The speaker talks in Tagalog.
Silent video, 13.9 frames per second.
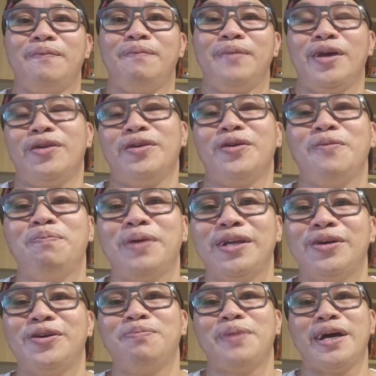meron akong
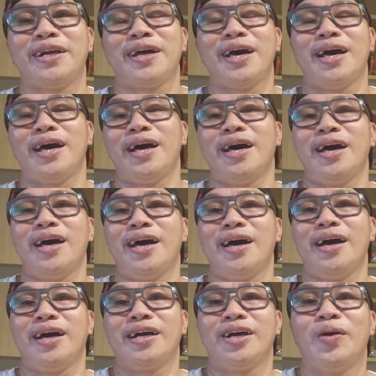panahon para
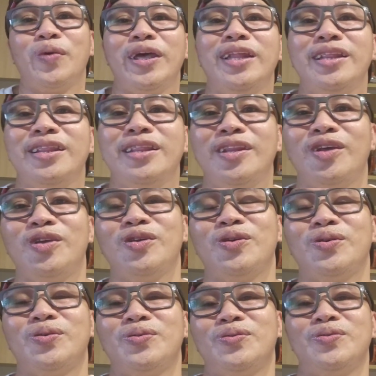gawin
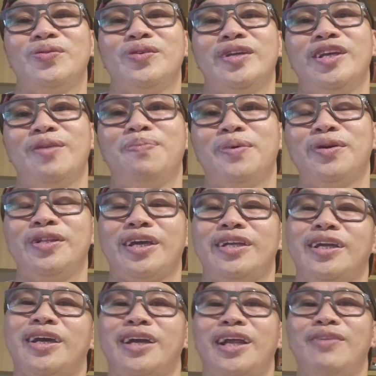yung hipon na
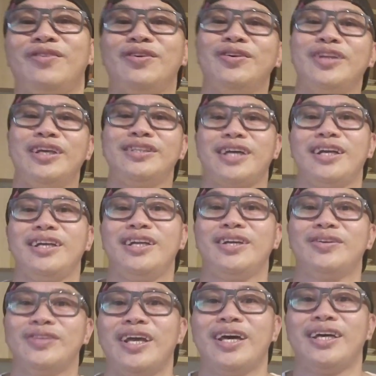kinikrave ko na isang
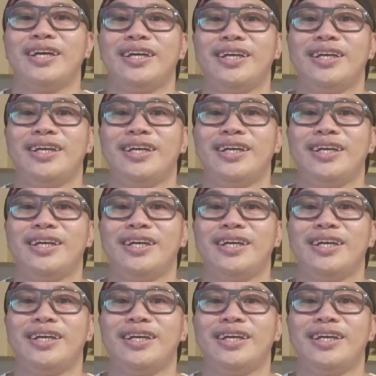linggo na.